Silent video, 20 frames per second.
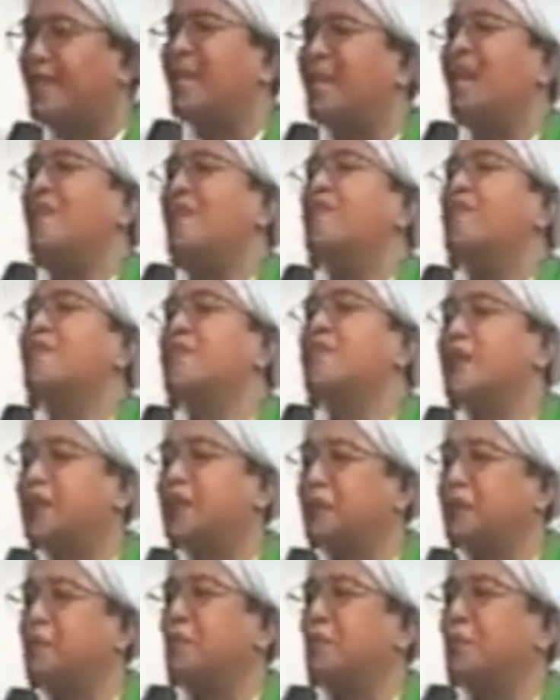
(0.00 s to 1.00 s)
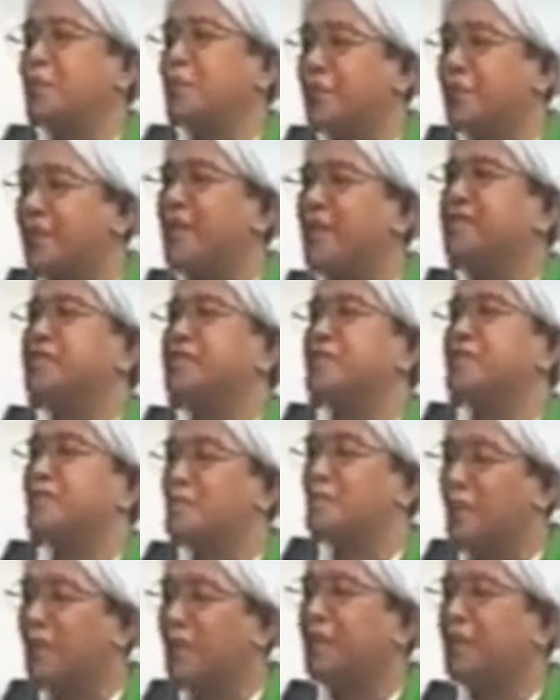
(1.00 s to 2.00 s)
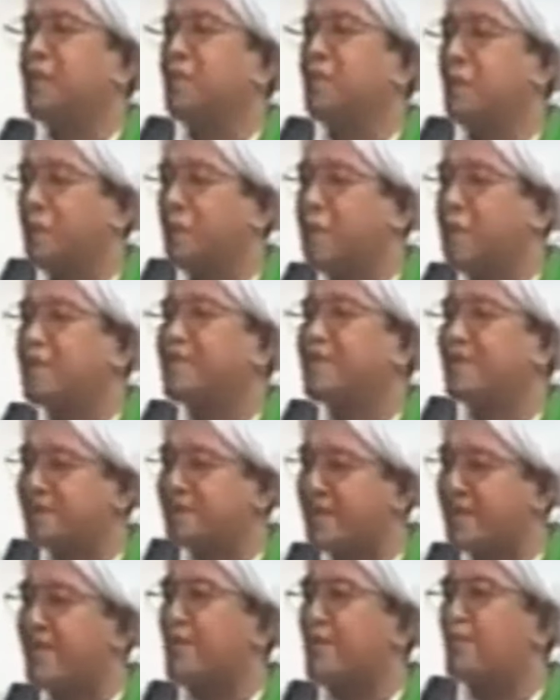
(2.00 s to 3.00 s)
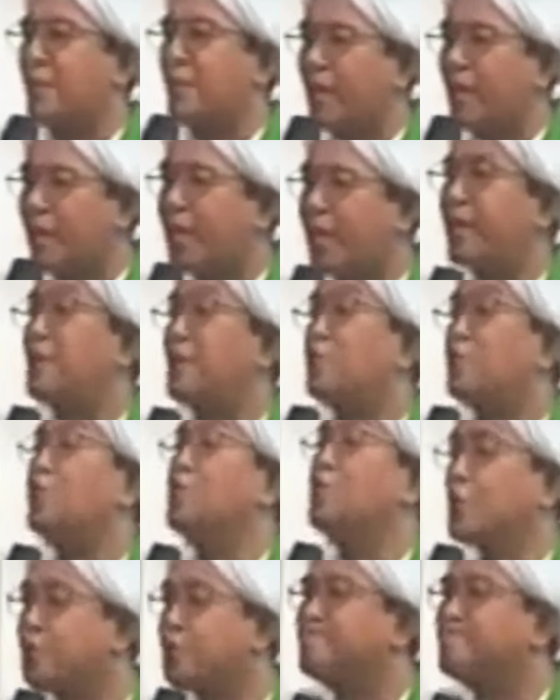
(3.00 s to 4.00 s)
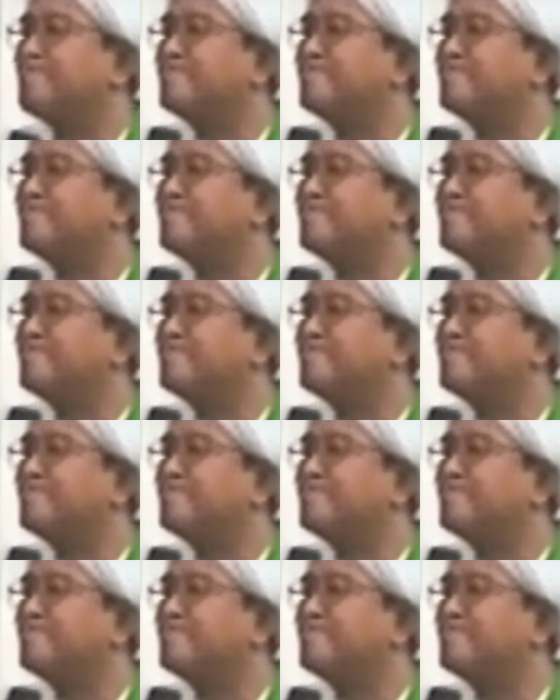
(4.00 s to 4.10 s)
kalau jadi muridnya semua diberi tetal wali kutub.